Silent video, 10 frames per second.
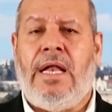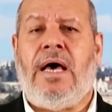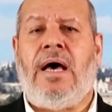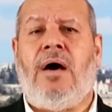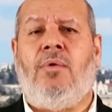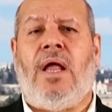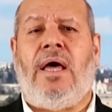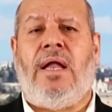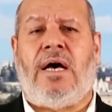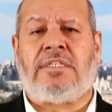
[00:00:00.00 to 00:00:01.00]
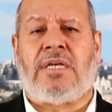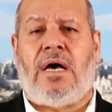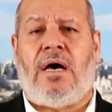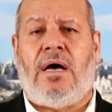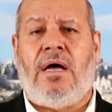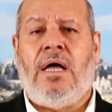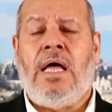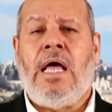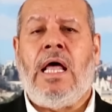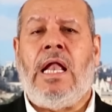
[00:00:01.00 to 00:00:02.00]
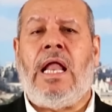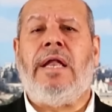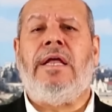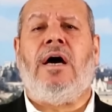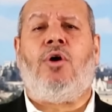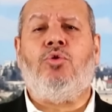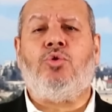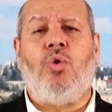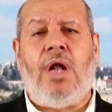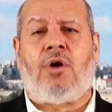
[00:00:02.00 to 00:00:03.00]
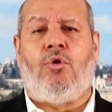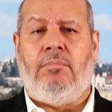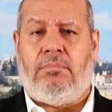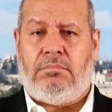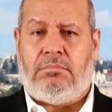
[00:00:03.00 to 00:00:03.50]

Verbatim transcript: إن هؤلاء الأسرى لن يعودوا لكم